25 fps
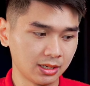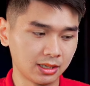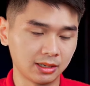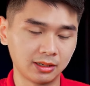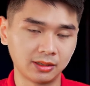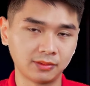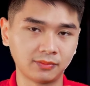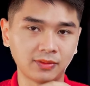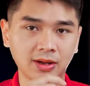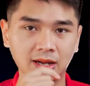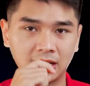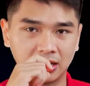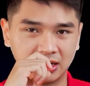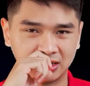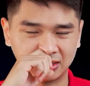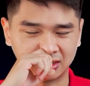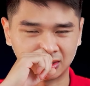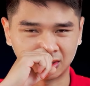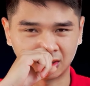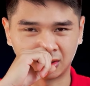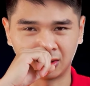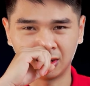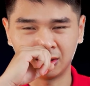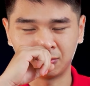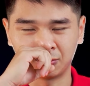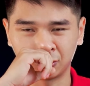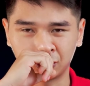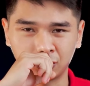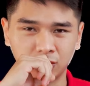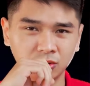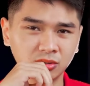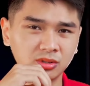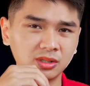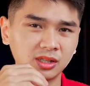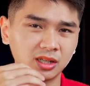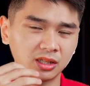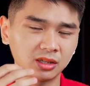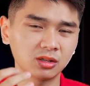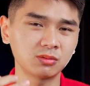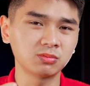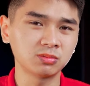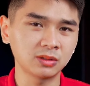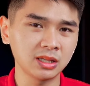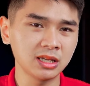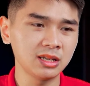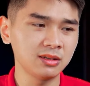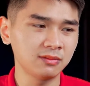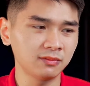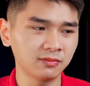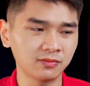ờ, và đó là một chút cái thông
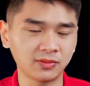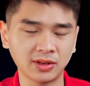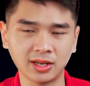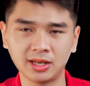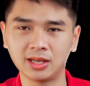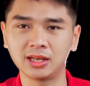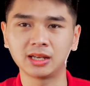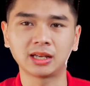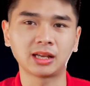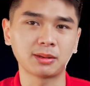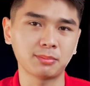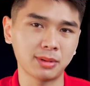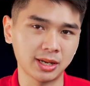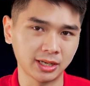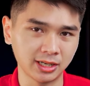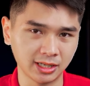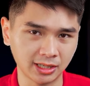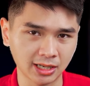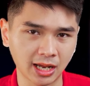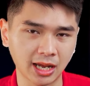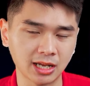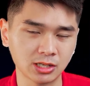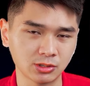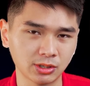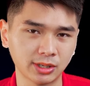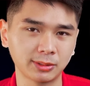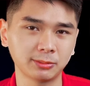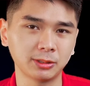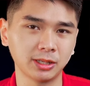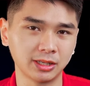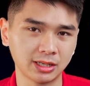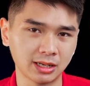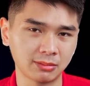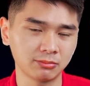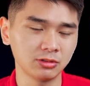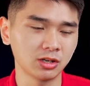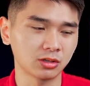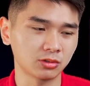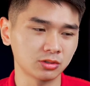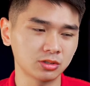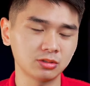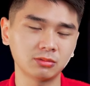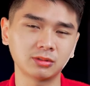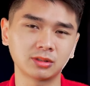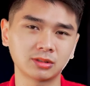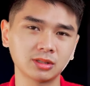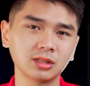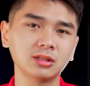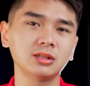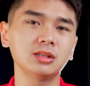tin về cái màn hình này cho anh em có thể nắm được nói
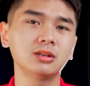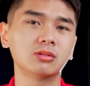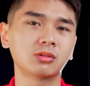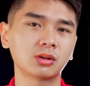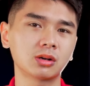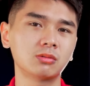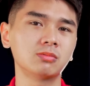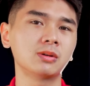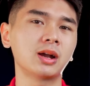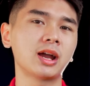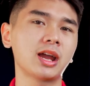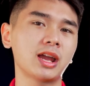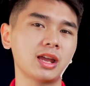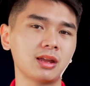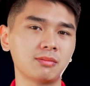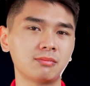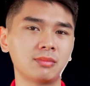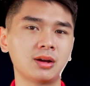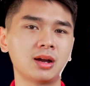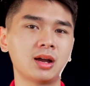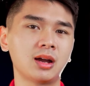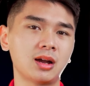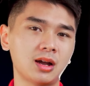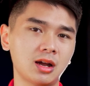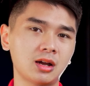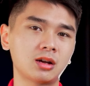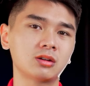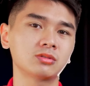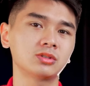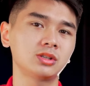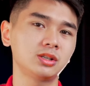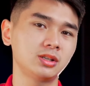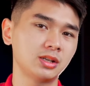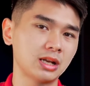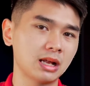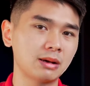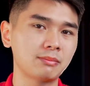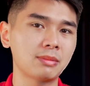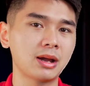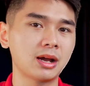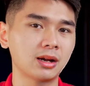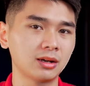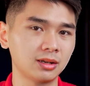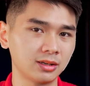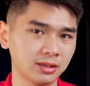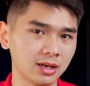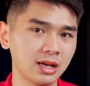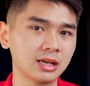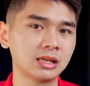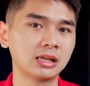chung là rất nhiều công nghệ mà LG đã mang
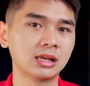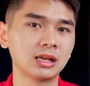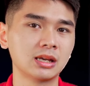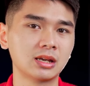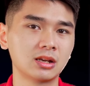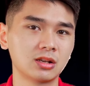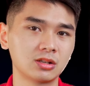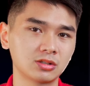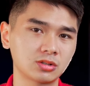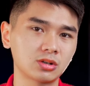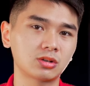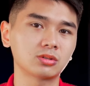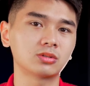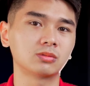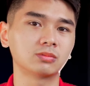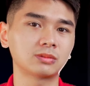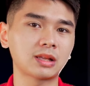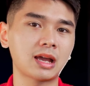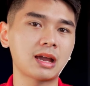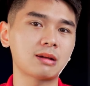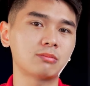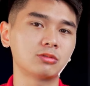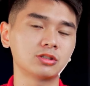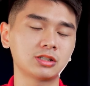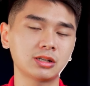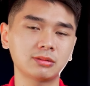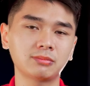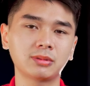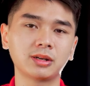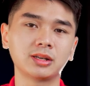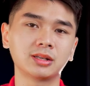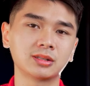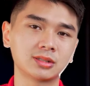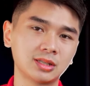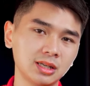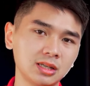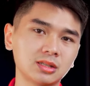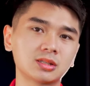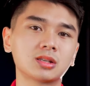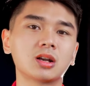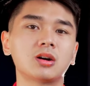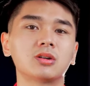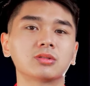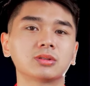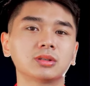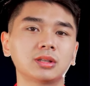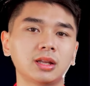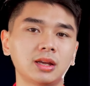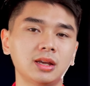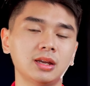lên đây cho chúng ta một chiếc màn hình xịn
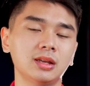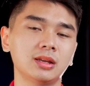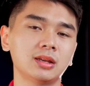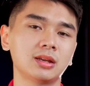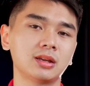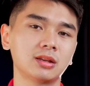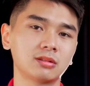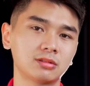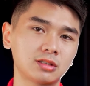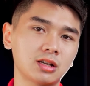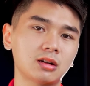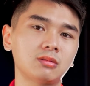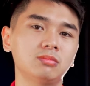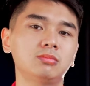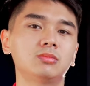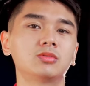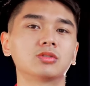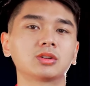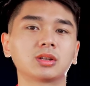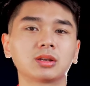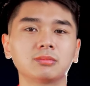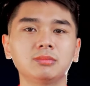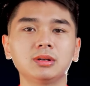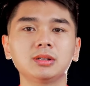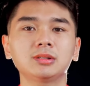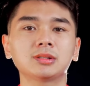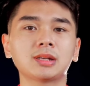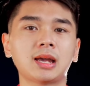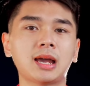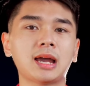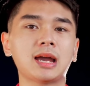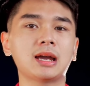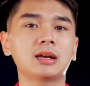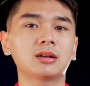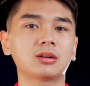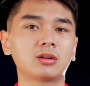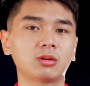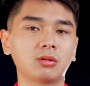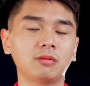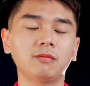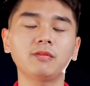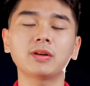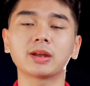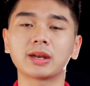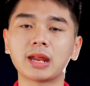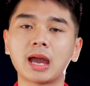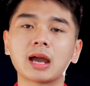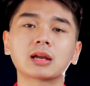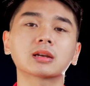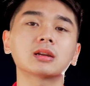sò như thế trong một cái mức giá nó cũng
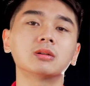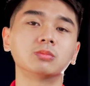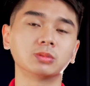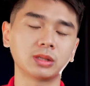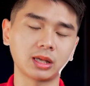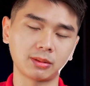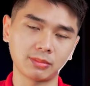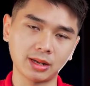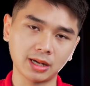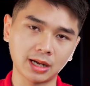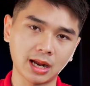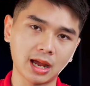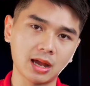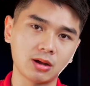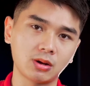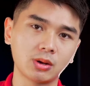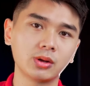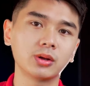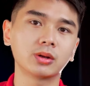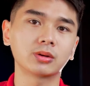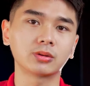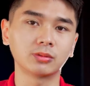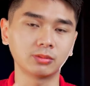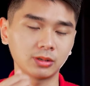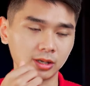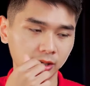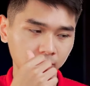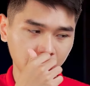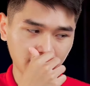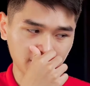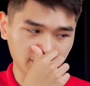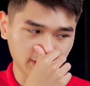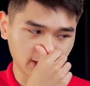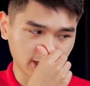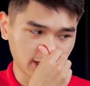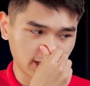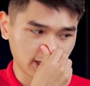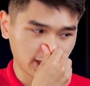phải đáng đồng tiền bát gạo đúng là anh em